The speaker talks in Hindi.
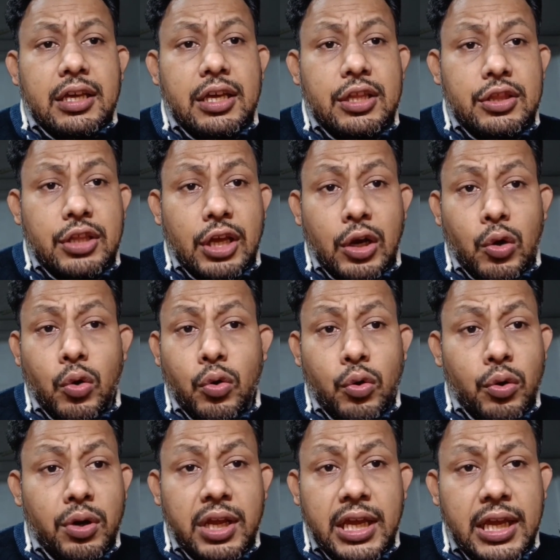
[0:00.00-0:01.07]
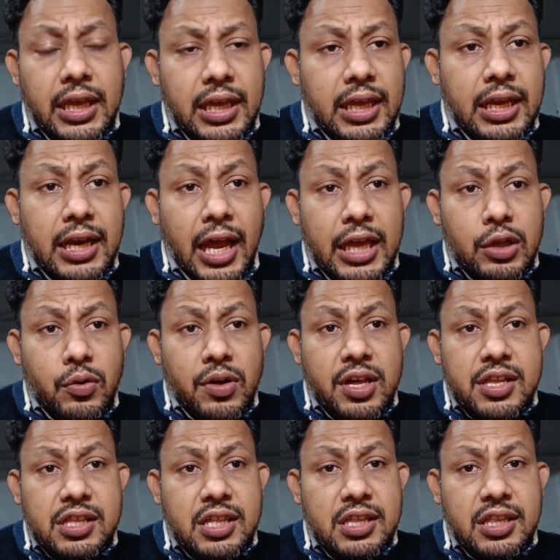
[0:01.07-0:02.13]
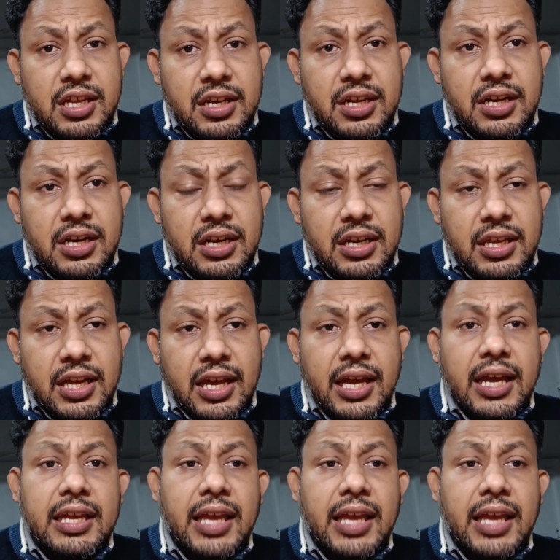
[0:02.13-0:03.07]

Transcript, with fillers: कि जिन लोगों ने एन से डिग्री ली है